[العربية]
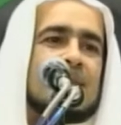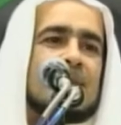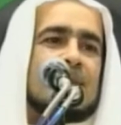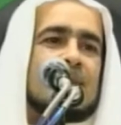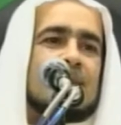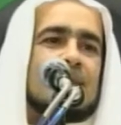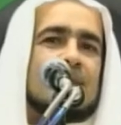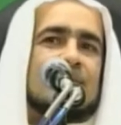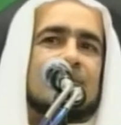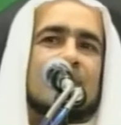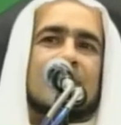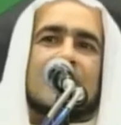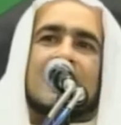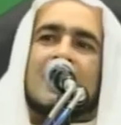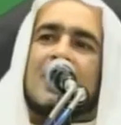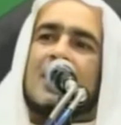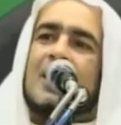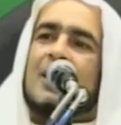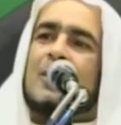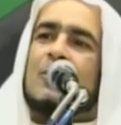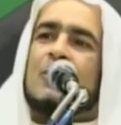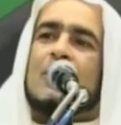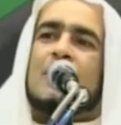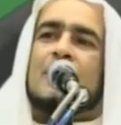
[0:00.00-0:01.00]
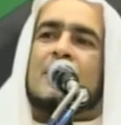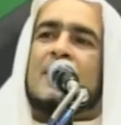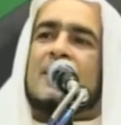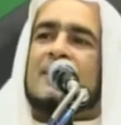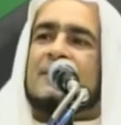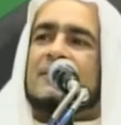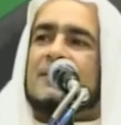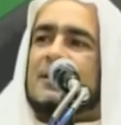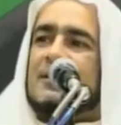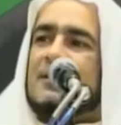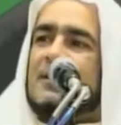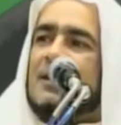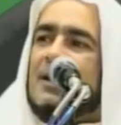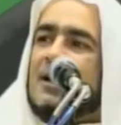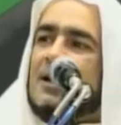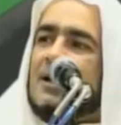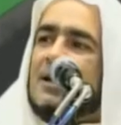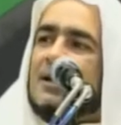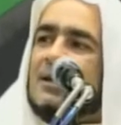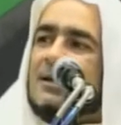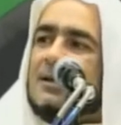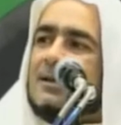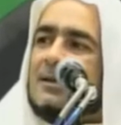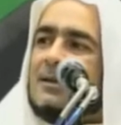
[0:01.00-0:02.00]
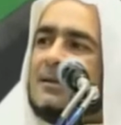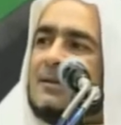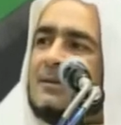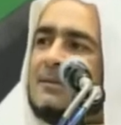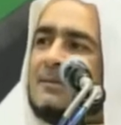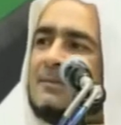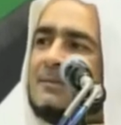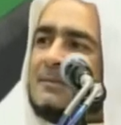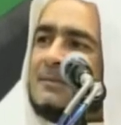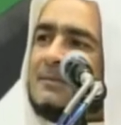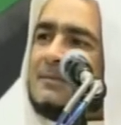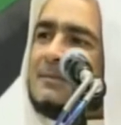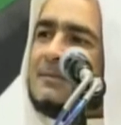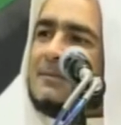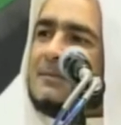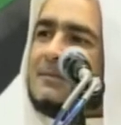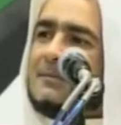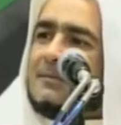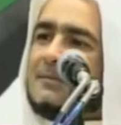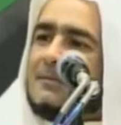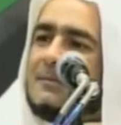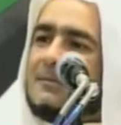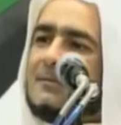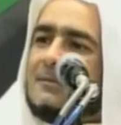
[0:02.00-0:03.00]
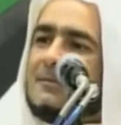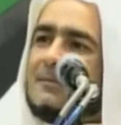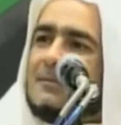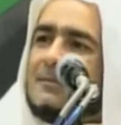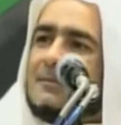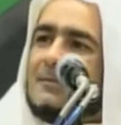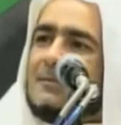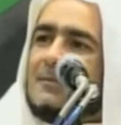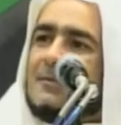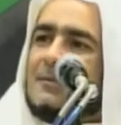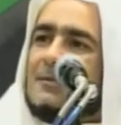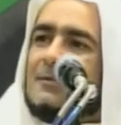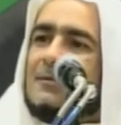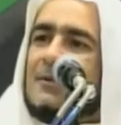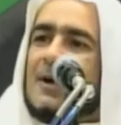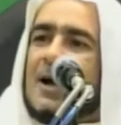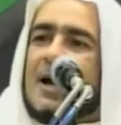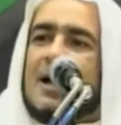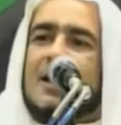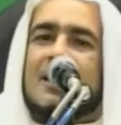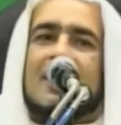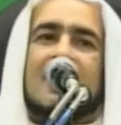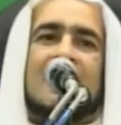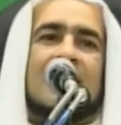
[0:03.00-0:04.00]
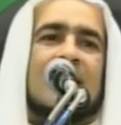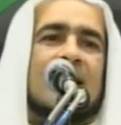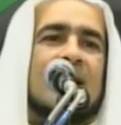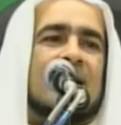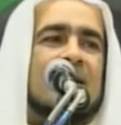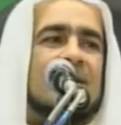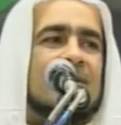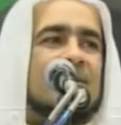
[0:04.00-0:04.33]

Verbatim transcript: فقال وما في ذلك فعلى الأرض